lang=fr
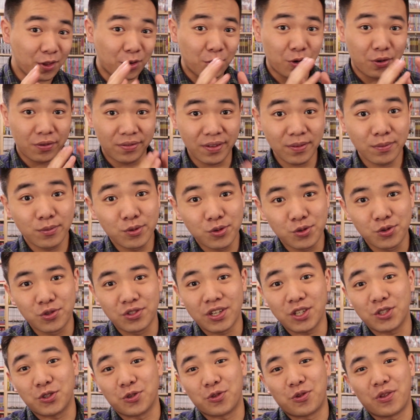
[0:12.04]
dans le vif du
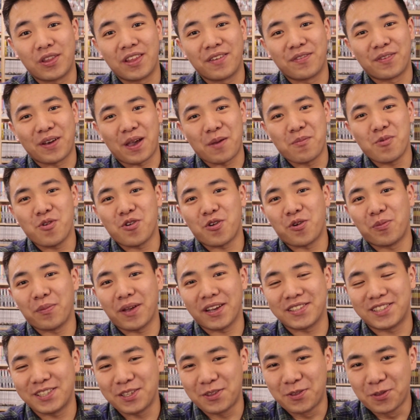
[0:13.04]
sujet, je tenais vraiment à
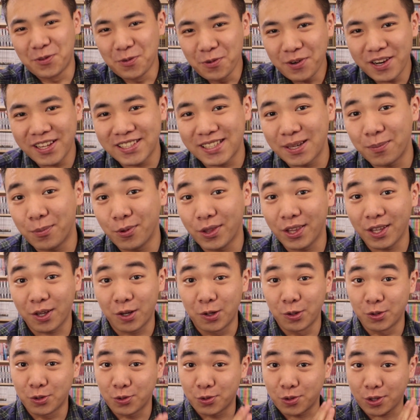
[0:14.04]
remercier tous les abonnés,
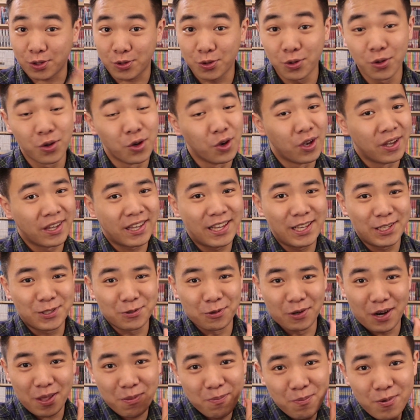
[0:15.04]
que ce soit ceux qui
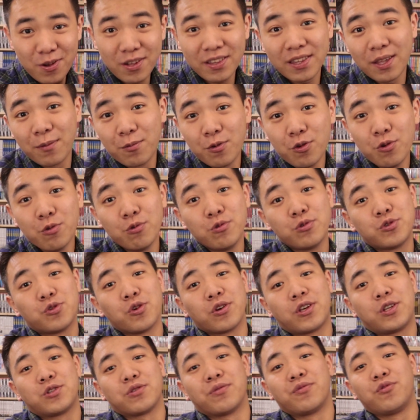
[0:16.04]
sont là depuis le début, ou
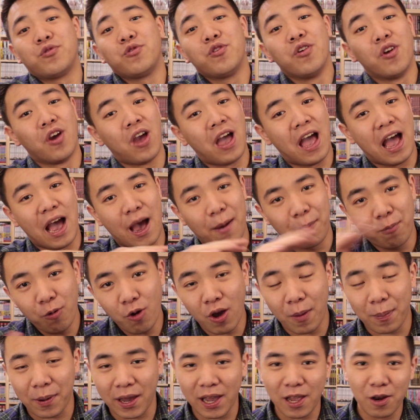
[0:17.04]
ceux qui sont venus un
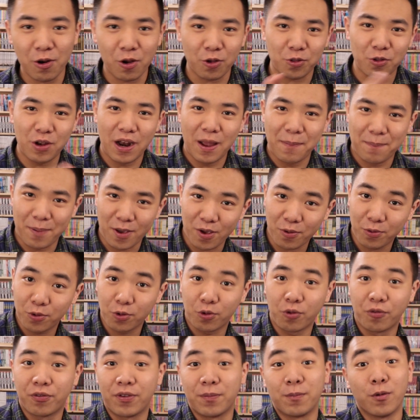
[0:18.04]
peu après, lors de la période de
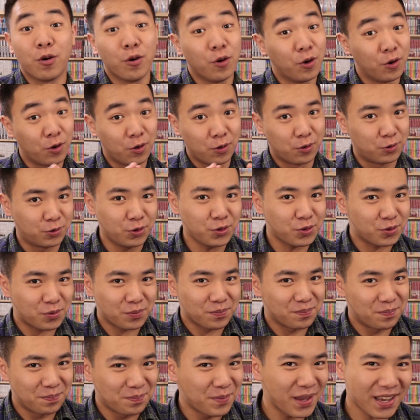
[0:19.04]
confinement. Juste,
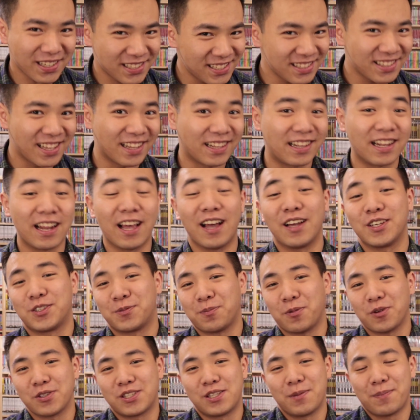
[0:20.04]
merci d'être là,
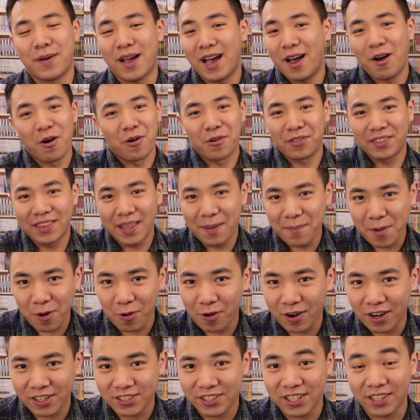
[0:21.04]
je pensais pas, en
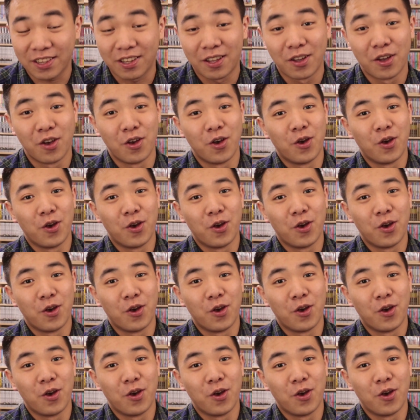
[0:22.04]
démarrant la chaîne,